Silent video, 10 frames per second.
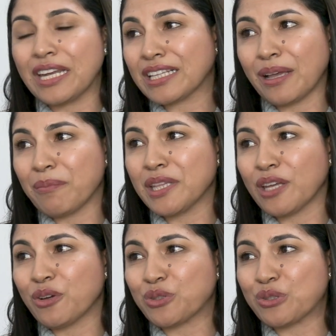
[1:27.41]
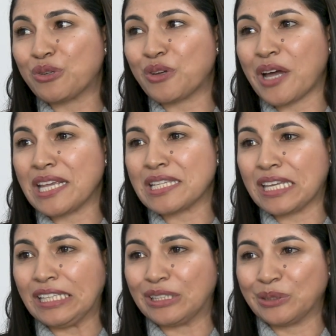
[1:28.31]
directamente a nosotros no nos han
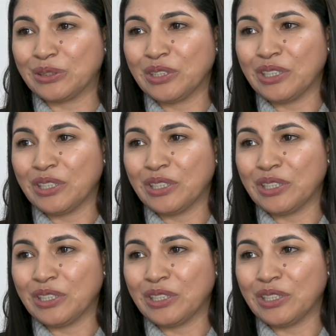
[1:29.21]
escrito.